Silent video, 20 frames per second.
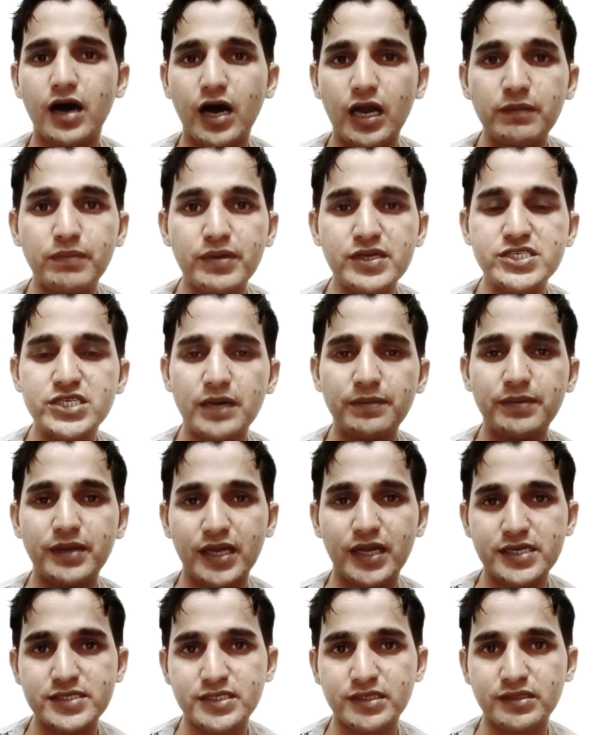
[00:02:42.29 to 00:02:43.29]
अलबरशा में
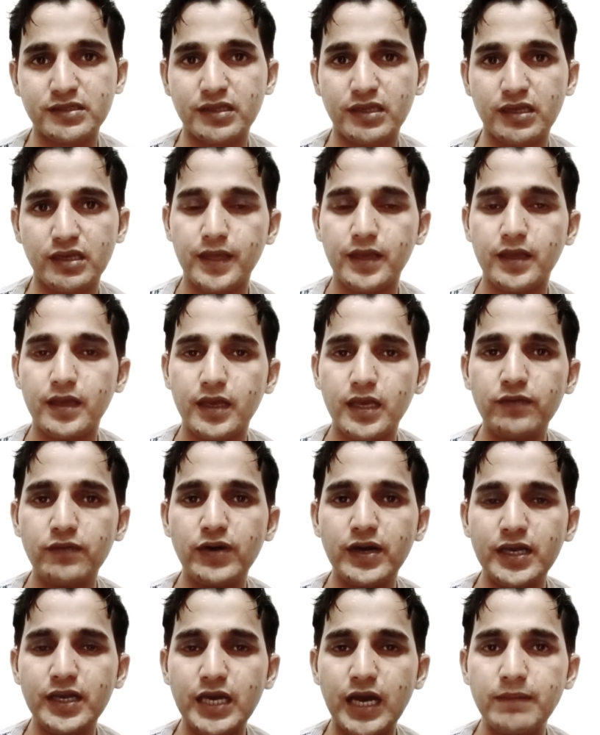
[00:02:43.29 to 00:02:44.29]
रह सकते हैं
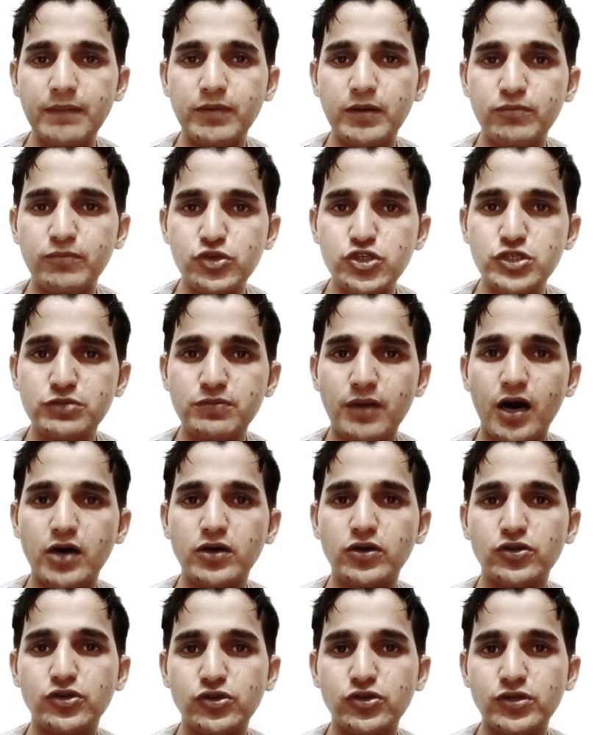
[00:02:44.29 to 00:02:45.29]
इवन कि आप
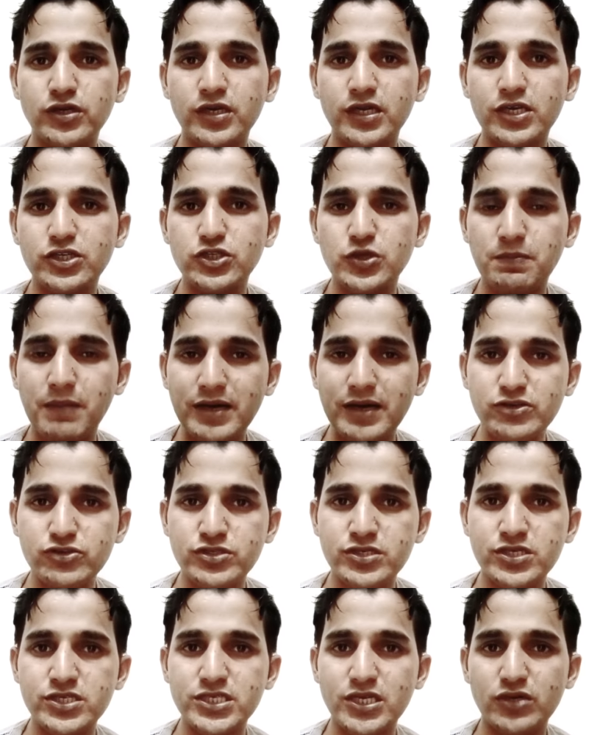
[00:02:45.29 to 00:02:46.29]
बुरजुमान और यूनियन की जो
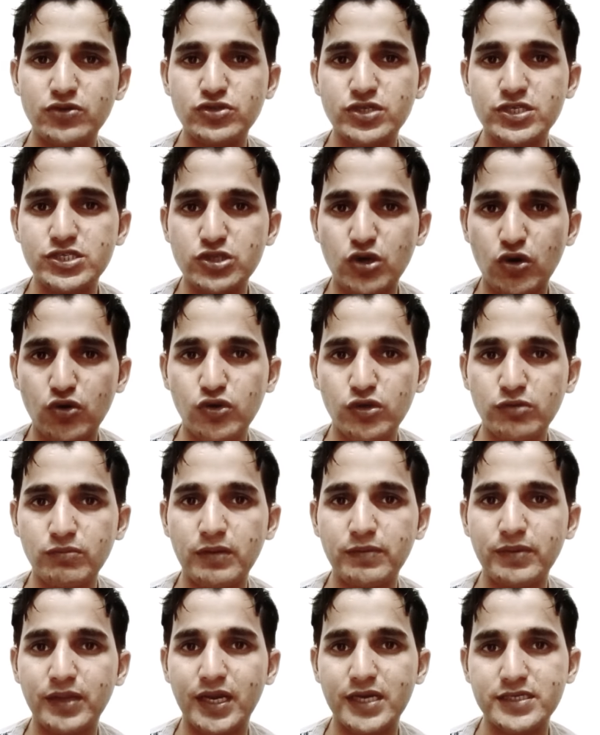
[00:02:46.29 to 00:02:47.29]
मेट्रो स्टेशन है उसकी सराउंडिंग
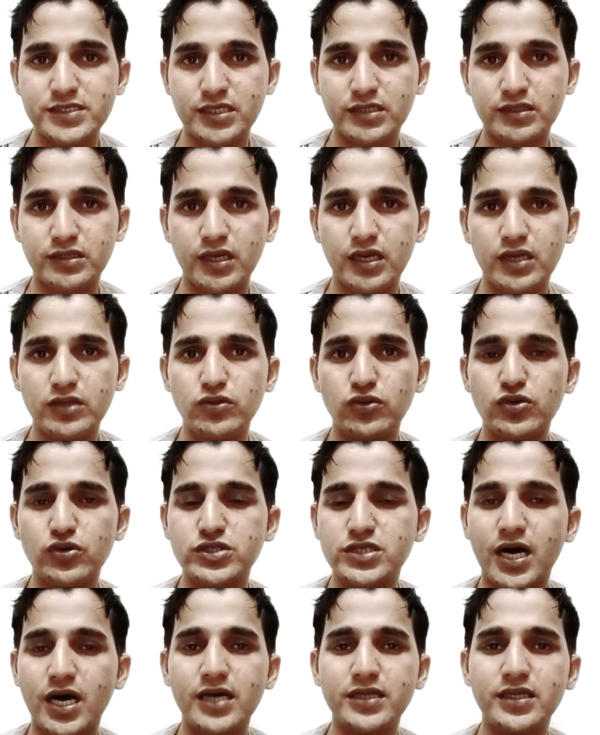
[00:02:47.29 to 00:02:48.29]
में भी रह सकते हैं तो
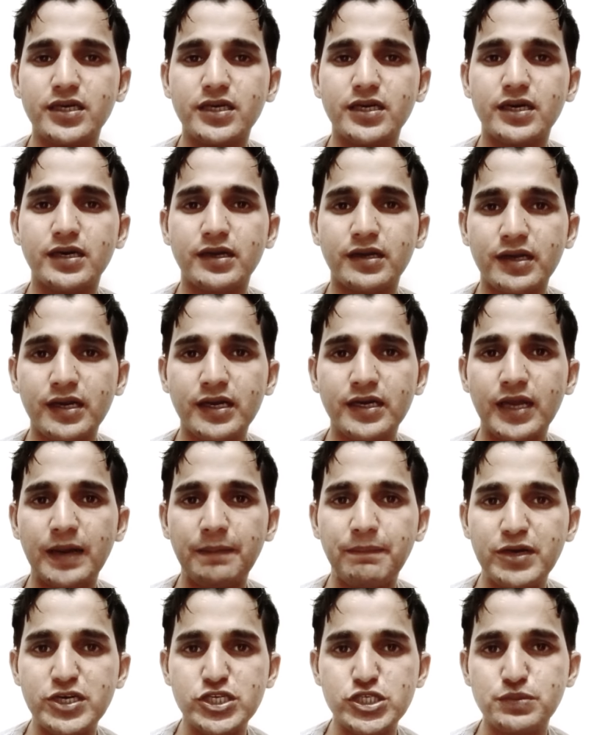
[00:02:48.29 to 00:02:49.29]
जहाँ तक रेट
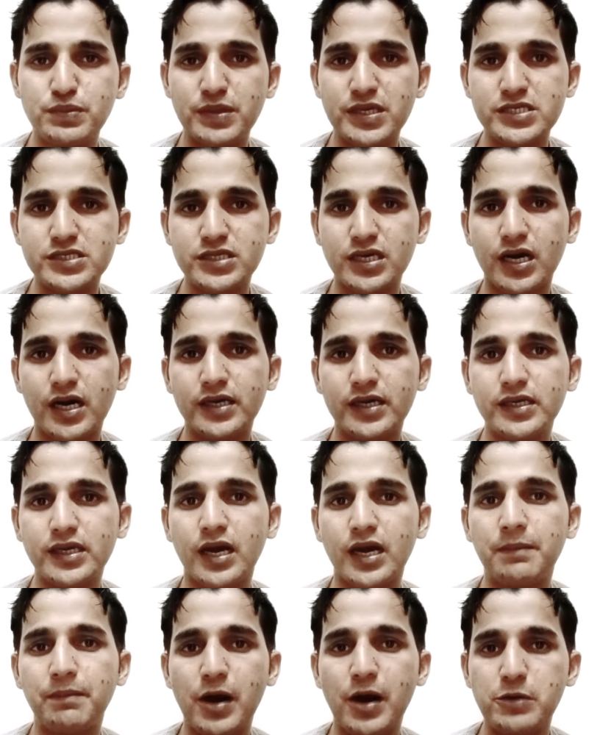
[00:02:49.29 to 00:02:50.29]
है बेड स्पेस का
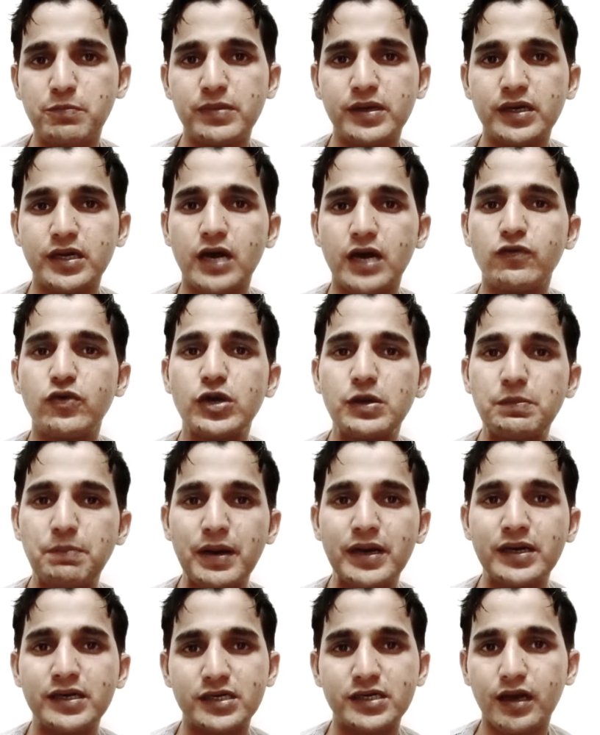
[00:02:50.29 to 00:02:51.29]
या अपार्टमेंट का वो
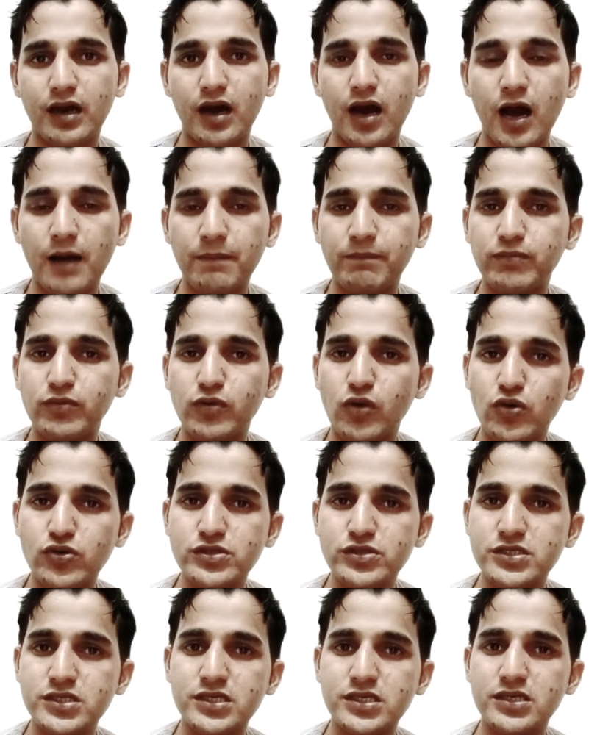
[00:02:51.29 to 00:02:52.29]
डिपेंड करता है आप
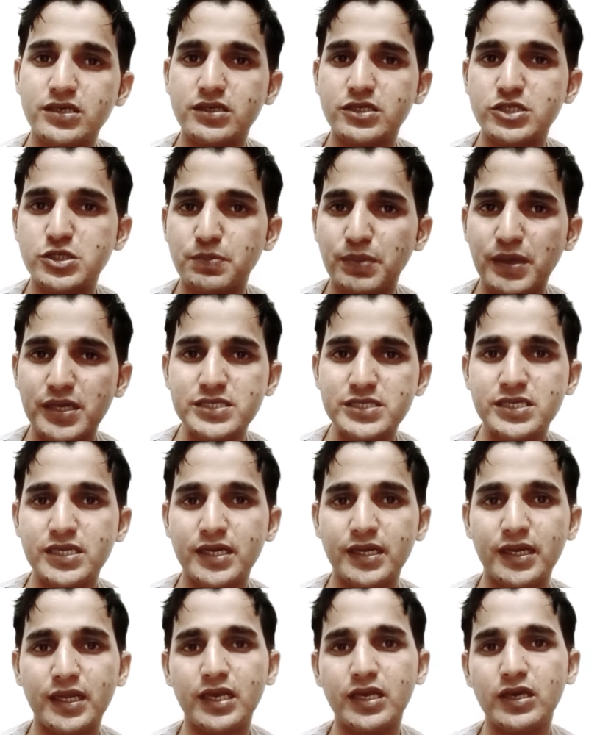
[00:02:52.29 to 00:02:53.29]
कौन सी स्पेस
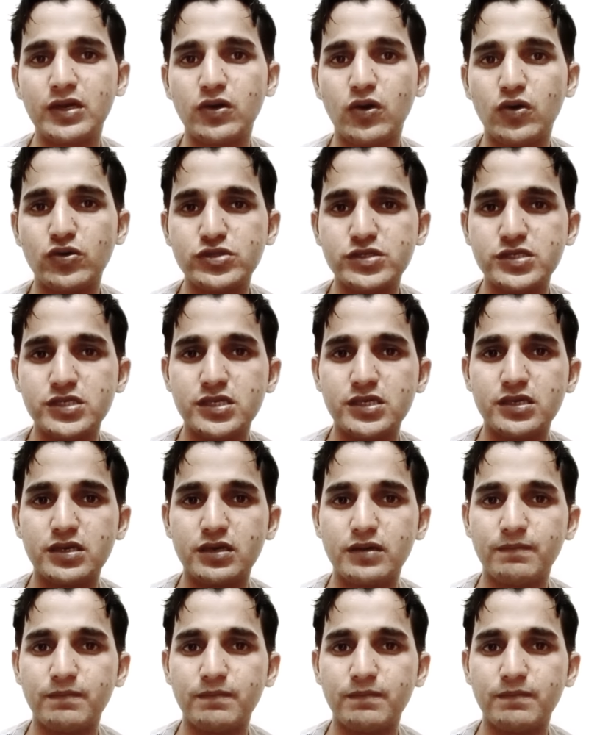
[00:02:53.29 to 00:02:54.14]
ले रहे हैं कौन सी